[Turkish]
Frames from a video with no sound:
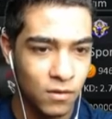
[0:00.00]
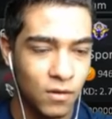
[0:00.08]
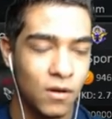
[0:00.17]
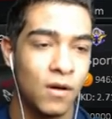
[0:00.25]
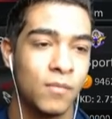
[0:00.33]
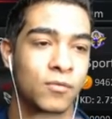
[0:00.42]

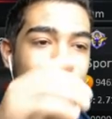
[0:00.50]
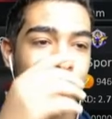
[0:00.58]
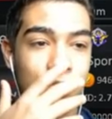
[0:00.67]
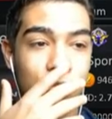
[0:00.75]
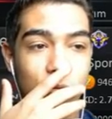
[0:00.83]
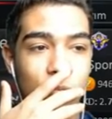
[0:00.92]
Abi dur
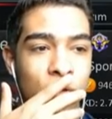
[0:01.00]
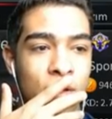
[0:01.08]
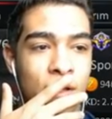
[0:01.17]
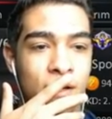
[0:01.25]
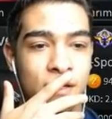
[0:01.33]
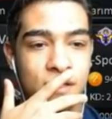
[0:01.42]
çıkmıyor
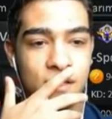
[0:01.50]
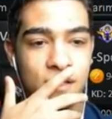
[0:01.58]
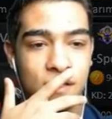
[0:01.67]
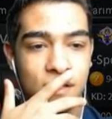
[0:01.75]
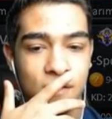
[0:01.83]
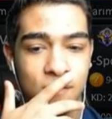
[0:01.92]
Deniz.
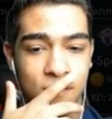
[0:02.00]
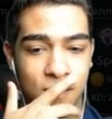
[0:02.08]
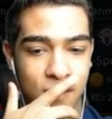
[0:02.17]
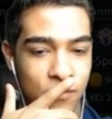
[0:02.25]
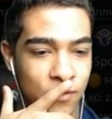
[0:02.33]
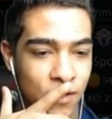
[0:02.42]

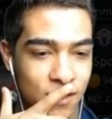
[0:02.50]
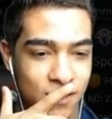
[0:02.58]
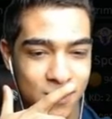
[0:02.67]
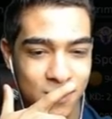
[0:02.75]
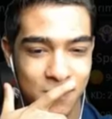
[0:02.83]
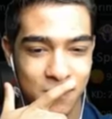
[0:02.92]
Sana bundan
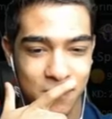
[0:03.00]
açayım.